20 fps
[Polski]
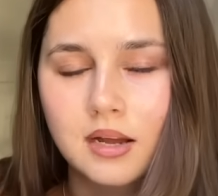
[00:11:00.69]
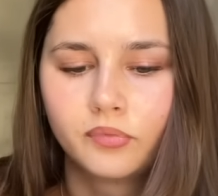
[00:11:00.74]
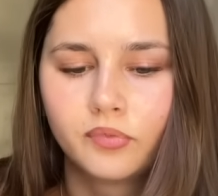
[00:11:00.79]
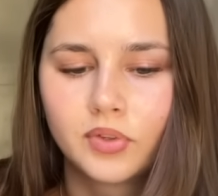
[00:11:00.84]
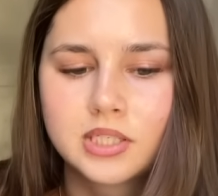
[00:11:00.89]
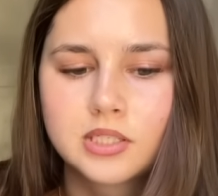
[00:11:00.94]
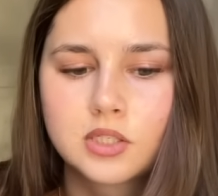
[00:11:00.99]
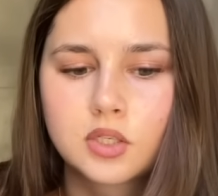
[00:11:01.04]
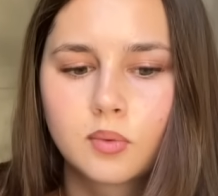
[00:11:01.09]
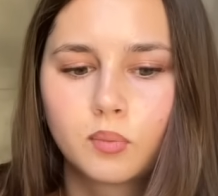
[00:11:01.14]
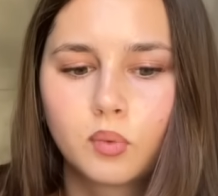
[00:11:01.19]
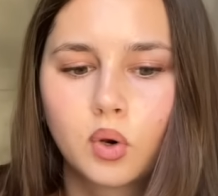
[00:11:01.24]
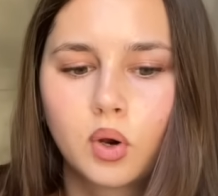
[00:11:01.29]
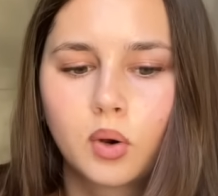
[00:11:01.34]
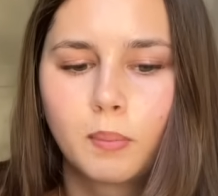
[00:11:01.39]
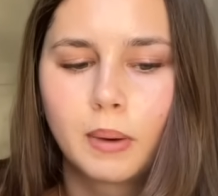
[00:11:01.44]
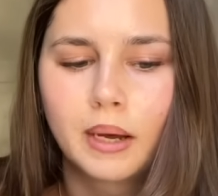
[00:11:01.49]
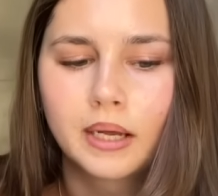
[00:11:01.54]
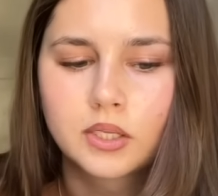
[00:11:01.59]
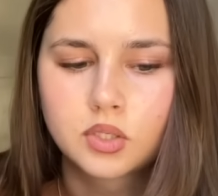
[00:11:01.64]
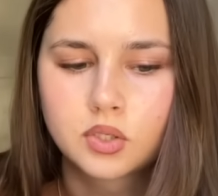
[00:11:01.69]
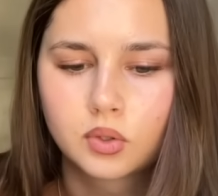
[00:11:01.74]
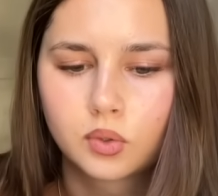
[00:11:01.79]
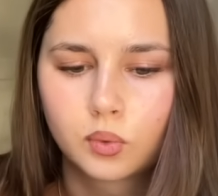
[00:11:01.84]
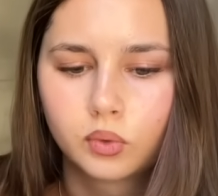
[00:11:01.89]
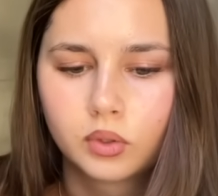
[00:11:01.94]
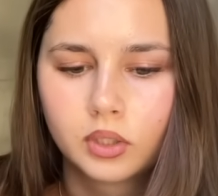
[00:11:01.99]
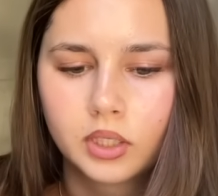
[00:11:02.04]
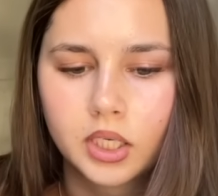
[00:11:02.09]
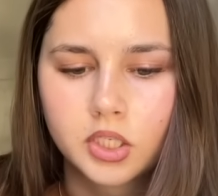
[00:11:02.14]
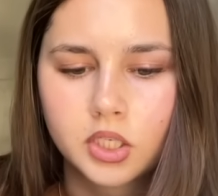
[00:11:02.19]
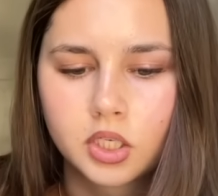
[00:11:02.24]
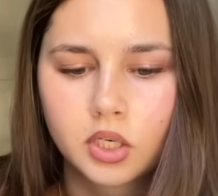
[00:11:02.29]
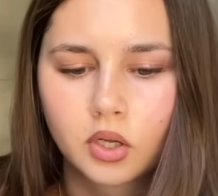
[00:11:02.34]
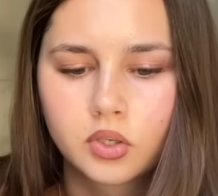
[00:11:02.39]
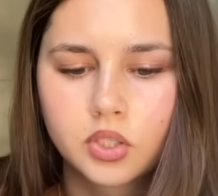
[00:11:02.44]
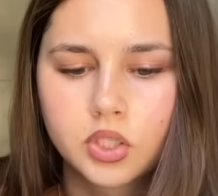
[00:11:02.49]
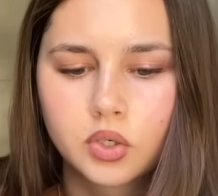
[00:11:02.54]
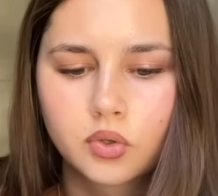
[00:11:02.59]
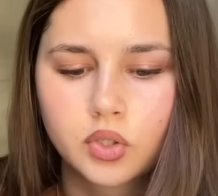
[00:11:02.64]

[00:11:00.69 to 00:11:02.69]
więc to było bardzo trudne, jeżeli chodzi o